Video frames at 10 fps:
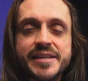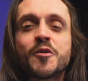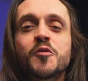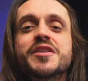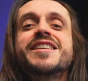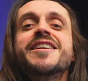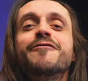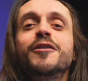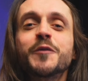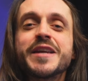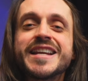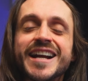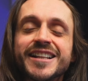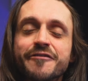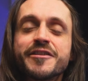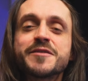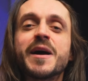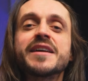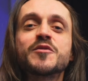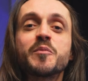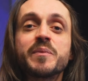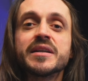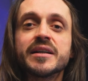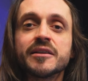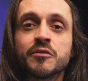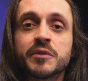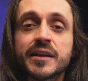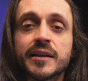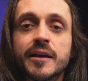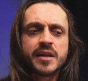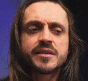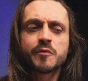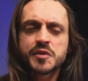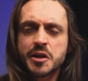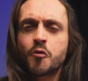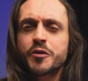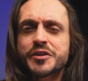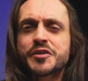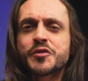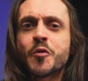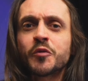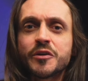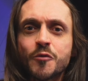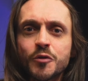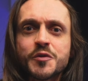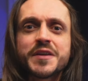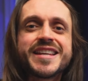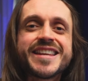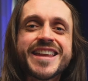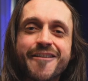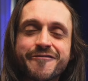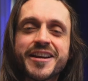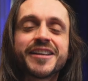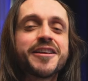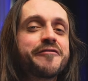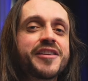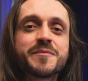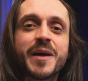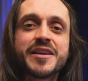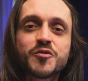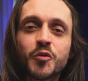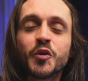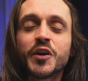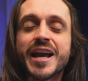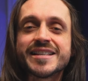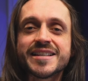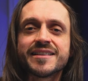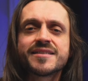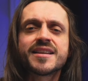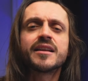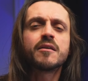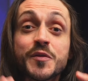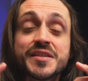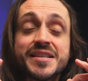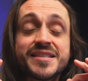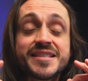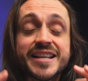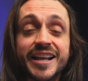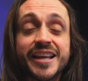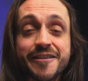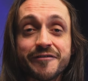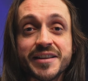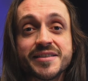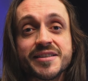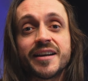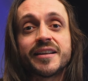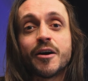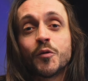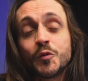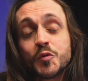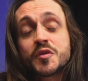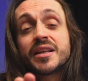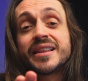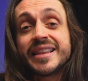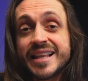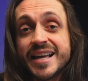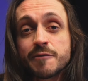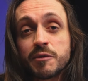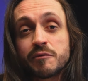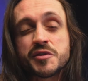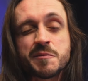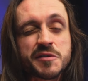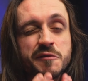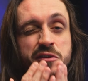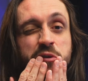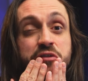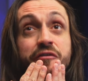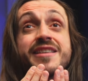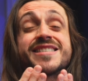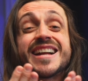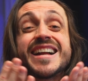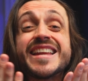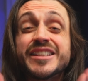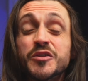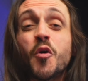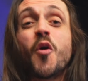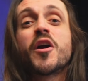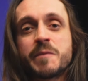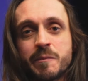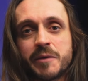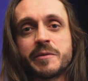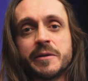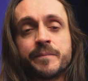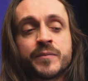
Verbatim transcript: e conseguir evoluir cada vez mais no piano e no teclado. Se você curte esses conteúdos aqui, quer ver cada vez mais tutoriais aqui nesse canal, se inscreva nesse canal, não custa nada para você, mas faz uma diferença enorme para mim.